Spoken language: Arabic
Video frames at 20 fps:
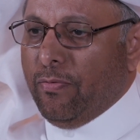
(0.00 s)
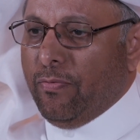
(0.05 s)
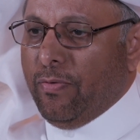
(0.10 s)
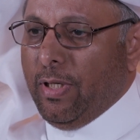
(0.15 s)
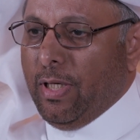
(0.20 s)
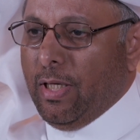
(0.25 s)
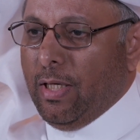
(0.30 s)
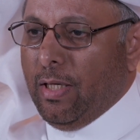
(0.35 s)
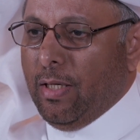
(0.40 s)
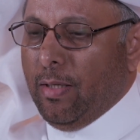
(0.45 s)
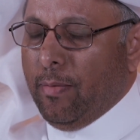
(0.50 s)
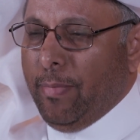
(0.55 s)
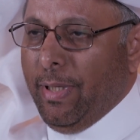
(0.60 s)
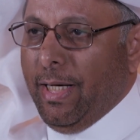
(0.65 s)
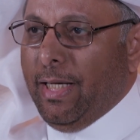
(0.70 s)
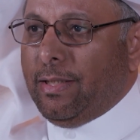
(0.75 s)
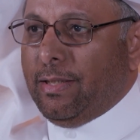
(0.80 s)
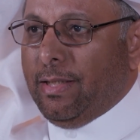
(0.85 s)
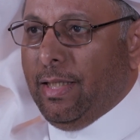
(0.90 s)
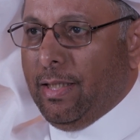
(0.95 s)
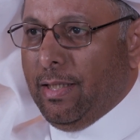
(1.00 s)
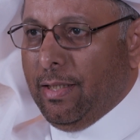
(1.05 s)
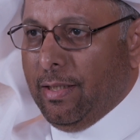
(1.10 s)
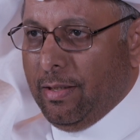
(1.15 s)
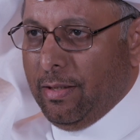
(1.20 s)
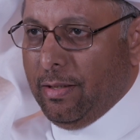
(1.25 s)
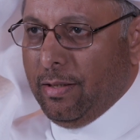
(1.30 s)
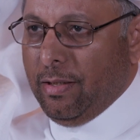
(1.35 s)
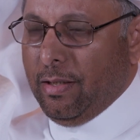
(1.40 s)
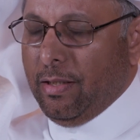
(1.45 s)
فبحثت
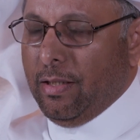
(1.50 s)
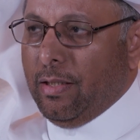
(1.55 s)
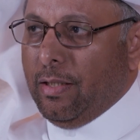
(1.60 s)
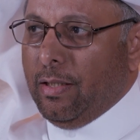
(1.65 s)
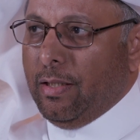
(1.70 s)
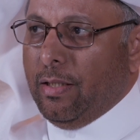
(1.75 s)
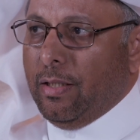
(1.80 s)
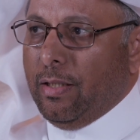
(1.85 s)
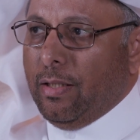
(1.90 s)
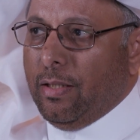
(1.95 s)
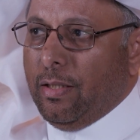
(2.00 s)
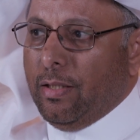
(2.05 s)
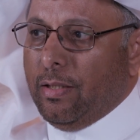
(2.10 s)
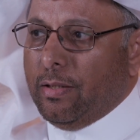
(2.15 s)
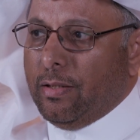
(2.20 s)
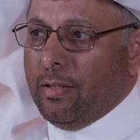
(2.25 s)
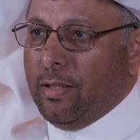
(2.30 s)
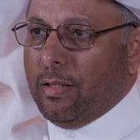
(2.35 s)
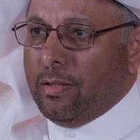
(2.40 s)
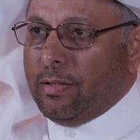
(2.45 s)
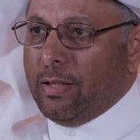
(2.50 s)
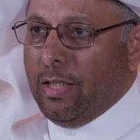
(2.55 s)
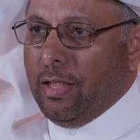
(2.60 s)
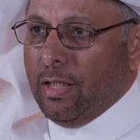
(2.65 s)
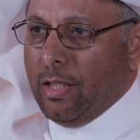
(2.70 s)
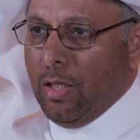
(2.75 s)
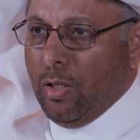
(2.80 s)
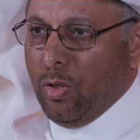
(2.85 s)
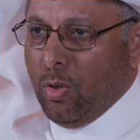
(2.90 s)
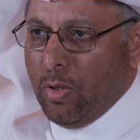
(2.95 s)
عن آه،
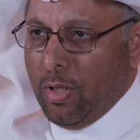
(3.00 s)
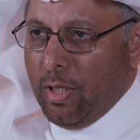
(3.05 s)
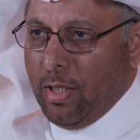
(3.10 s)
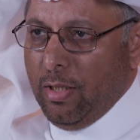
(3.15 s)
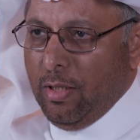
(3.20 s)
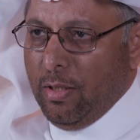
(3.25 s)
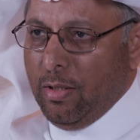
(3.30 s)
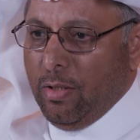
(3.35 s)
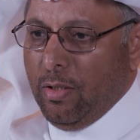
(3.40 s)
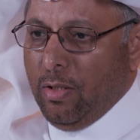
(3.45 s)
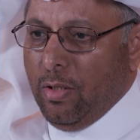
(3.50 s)
طريقة أخرى